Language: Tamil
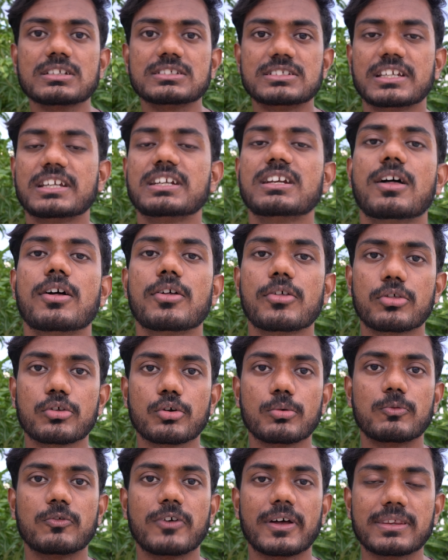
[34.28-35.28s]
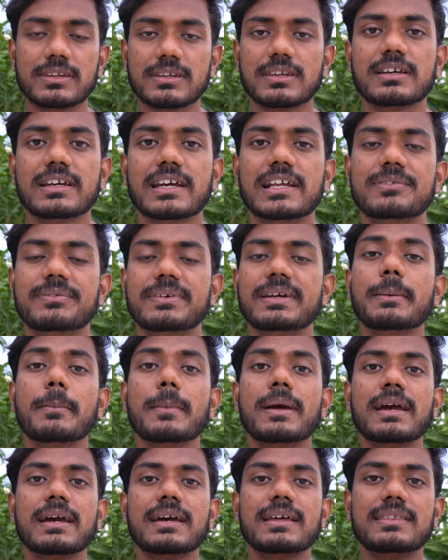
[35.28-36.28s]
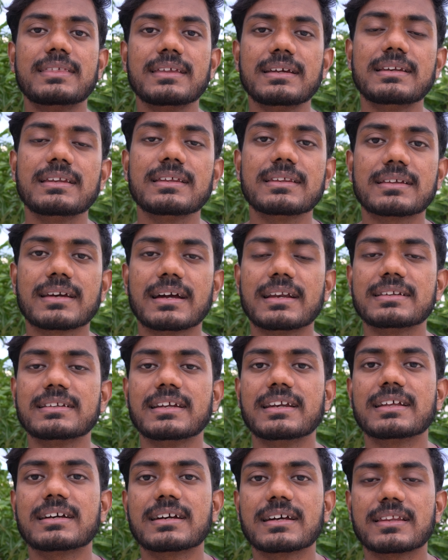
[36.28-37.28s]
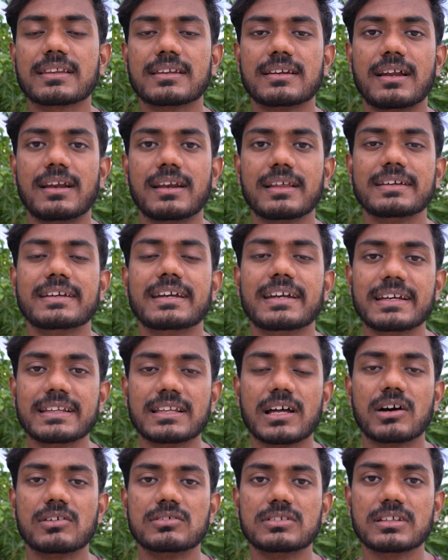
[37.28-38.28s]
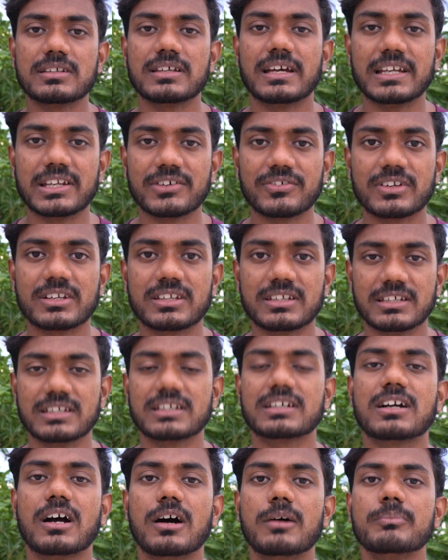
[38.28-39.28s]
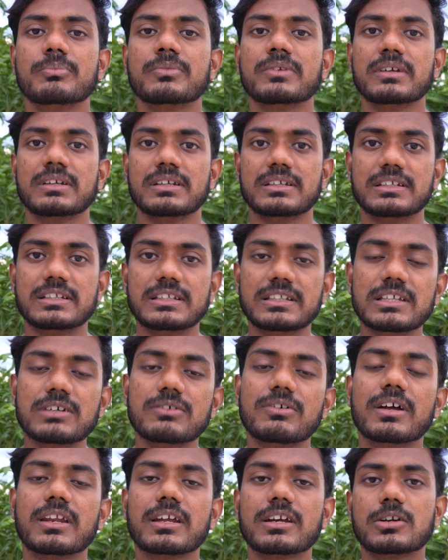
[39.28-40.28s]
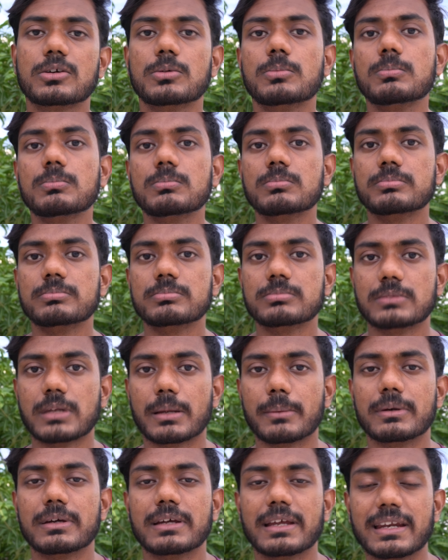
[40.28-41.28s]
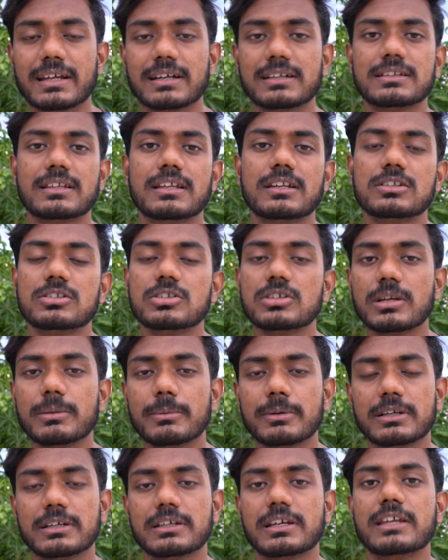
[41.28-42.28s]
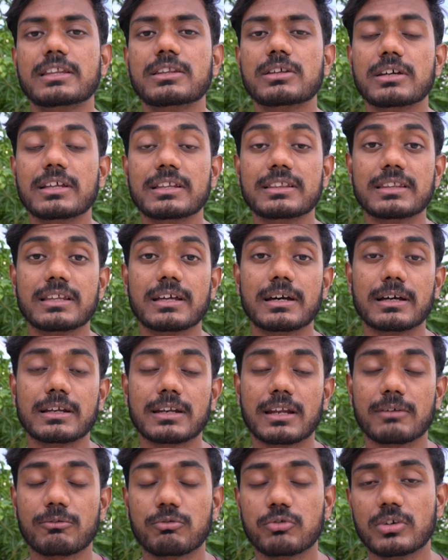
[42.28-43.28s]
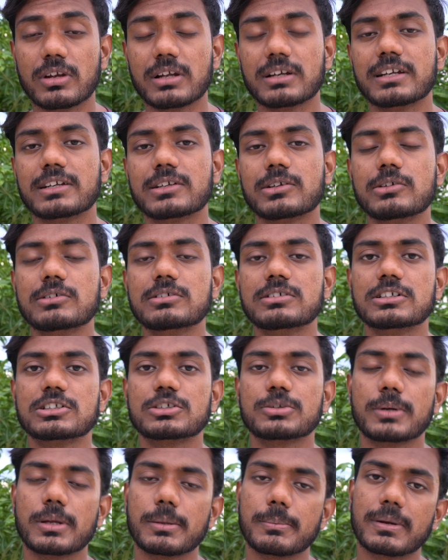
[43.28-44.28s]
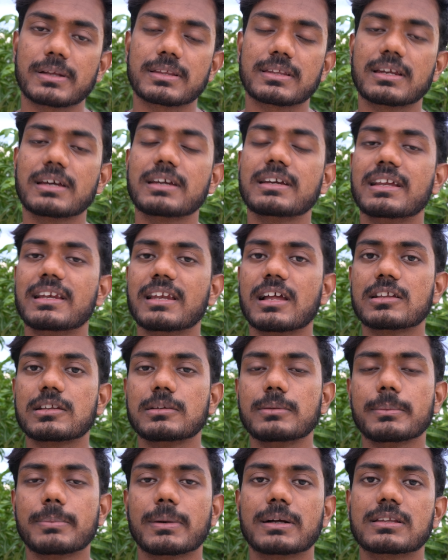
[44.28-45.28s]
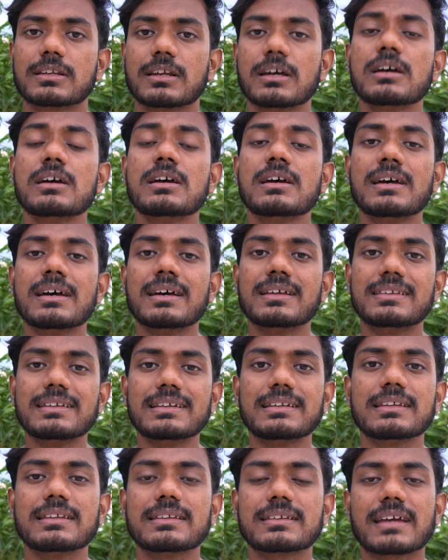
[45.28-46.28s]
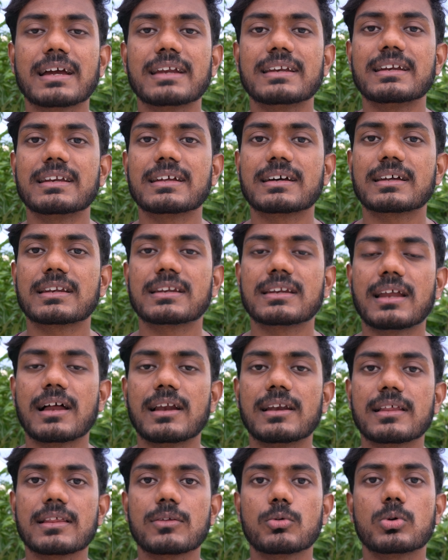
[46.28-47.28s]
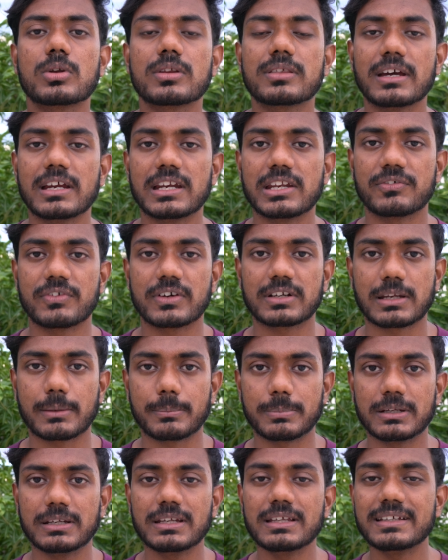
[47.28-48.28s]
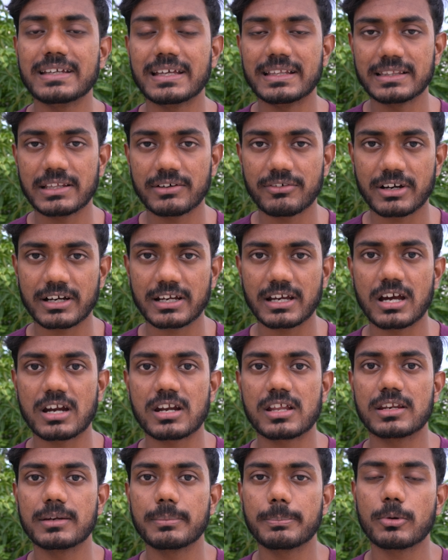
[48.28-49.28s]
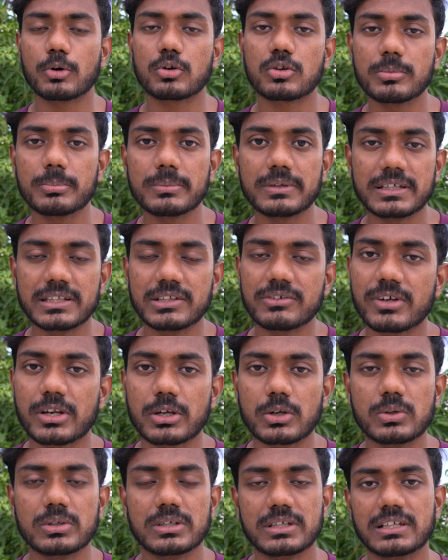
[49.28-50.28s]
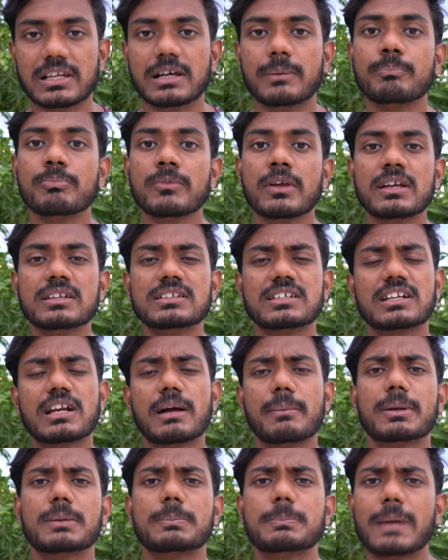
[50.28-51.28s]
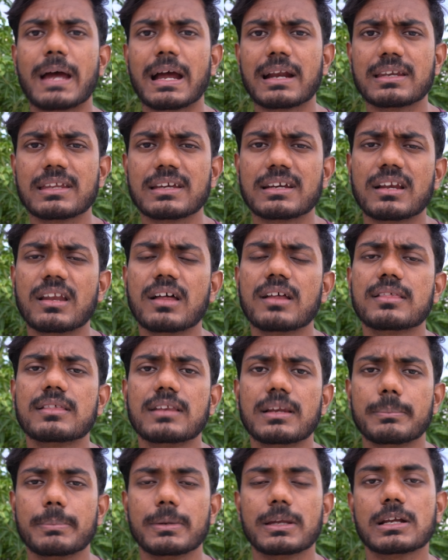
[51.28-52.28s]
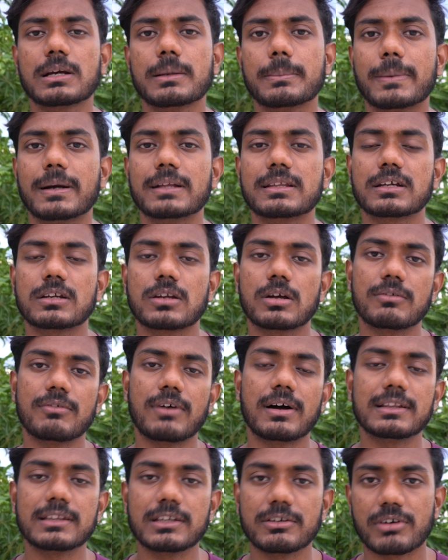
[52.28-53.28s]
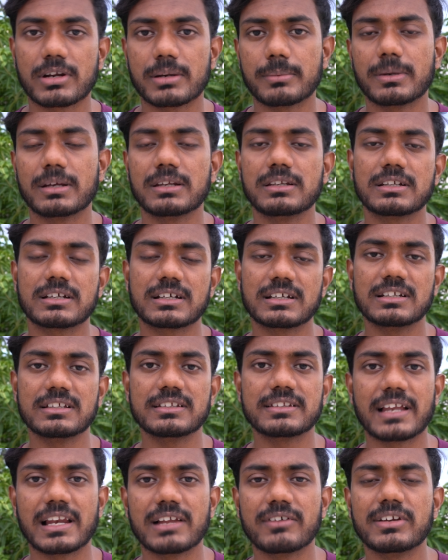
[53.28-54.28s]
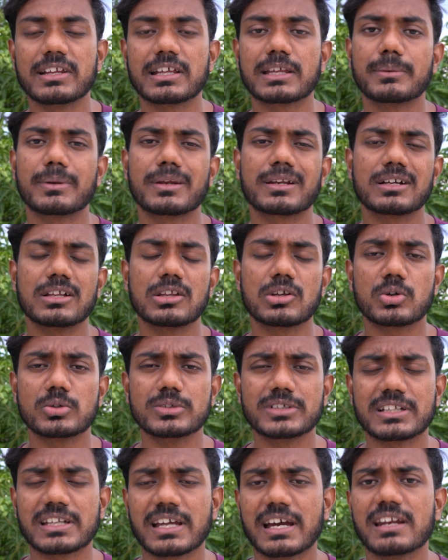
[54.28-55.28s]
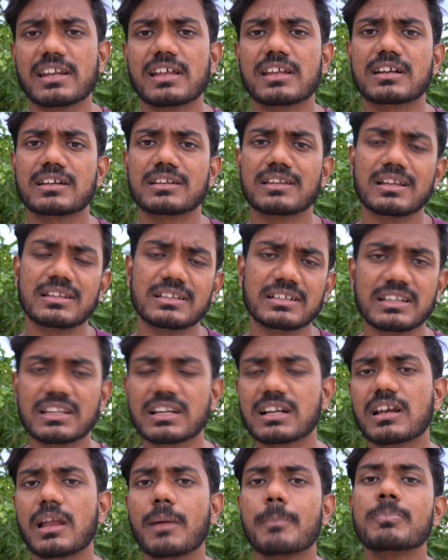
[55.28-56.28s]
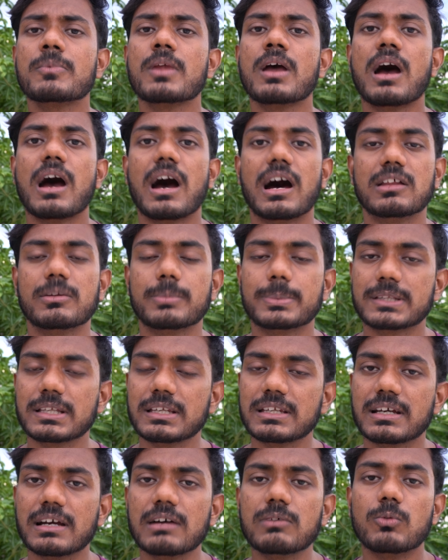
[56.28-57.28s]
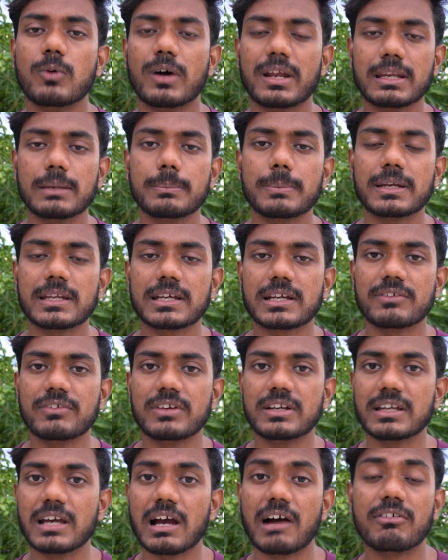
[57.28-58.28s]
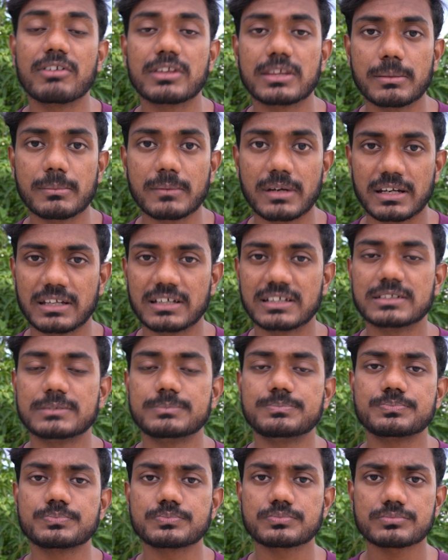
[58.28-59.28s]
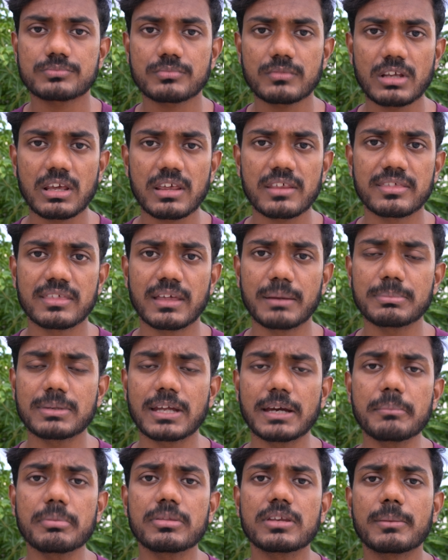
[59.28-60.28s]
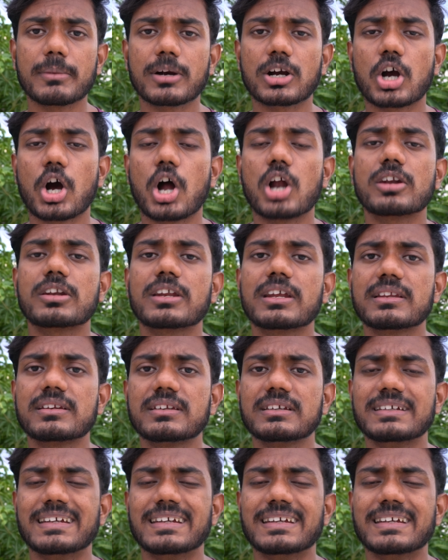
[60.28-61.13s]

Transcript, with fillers: சரிங்களா ஸோ ஃபஸ்ட்டு கேள்வி சிடி ஸ்கேன் எடுக்கிறதுனால ஏதாவது சைட் எஃபெக்ட்ஸ் இருக்கா இது வரைக்கும் நம்ம எனக்கு தெரிஞ்சு எது எந்த நான் ஃபுல்லாக நெட்லேயும் சர்ச் பண்ணி பார்த்துறேன் எல்லாத்துலேயுமே பார்த்துறேன் சிடி ஸ்கேன் எடுக்கிறதுனால ஒரு சைட் எஃபெக்ட் அப்படின்னு எந்த வகையான ரிப்போர்ட்ஸும் இது வரைக்கும் இல்லை சரிங்களா பட் ப்ராக்டிக்கலாக சில பேருக்கு பார்த்தீங்கன்னா வாந்தி வர மாதிரி இருக்கிறது தலைவலிக்கிற மாதிரி இருக்கிறது கொஞ்சம் டயர்டாக இருக்கிறது அது இருக்கலாம் அதை பற்றி நீங்கள் வரி பண்ணிக்க வேண்டிய அவசியம் கிடையாது சம்டைம்ஸ் நம்ம கான்ட்ராஸ்ட்